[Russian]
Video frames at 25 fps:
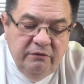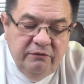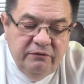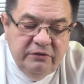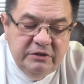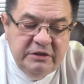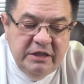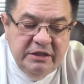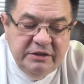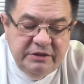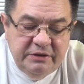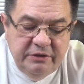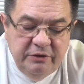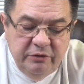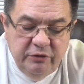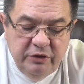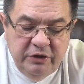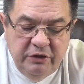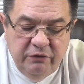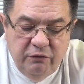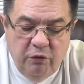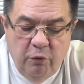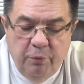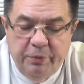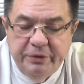
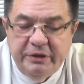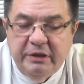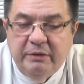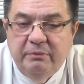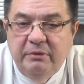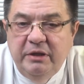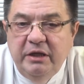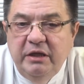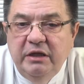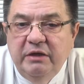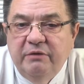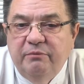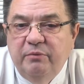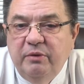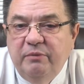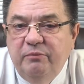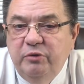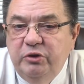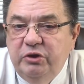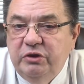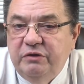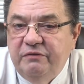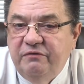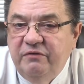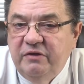вследствие его употребления
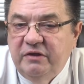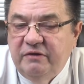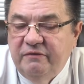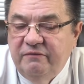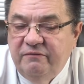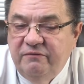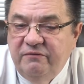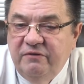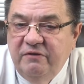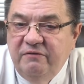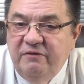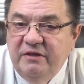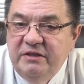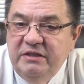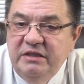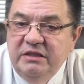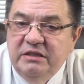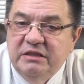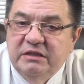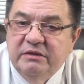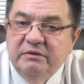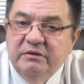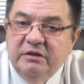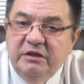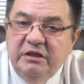будет
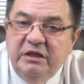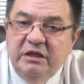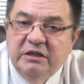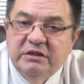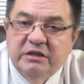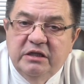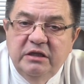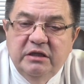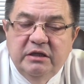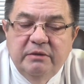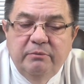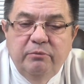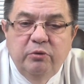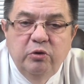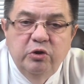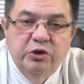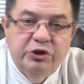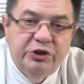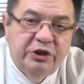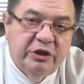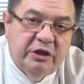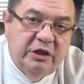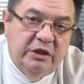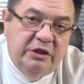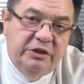выводиться несколько
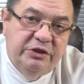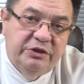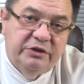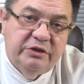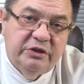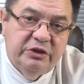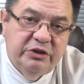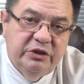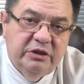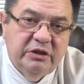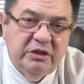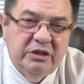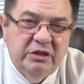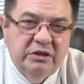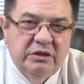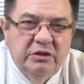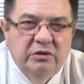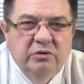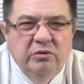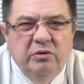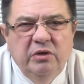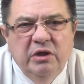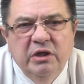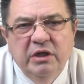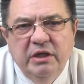большее количество жидкости,
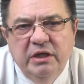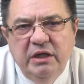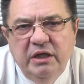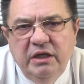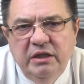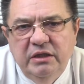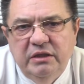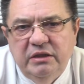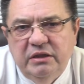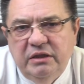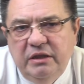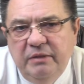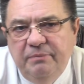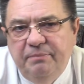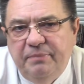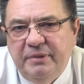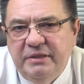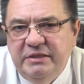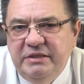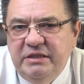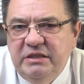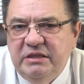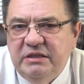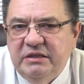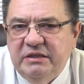но этой
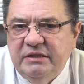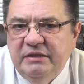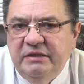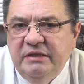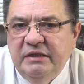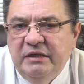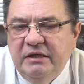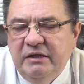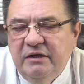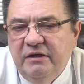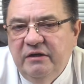позиции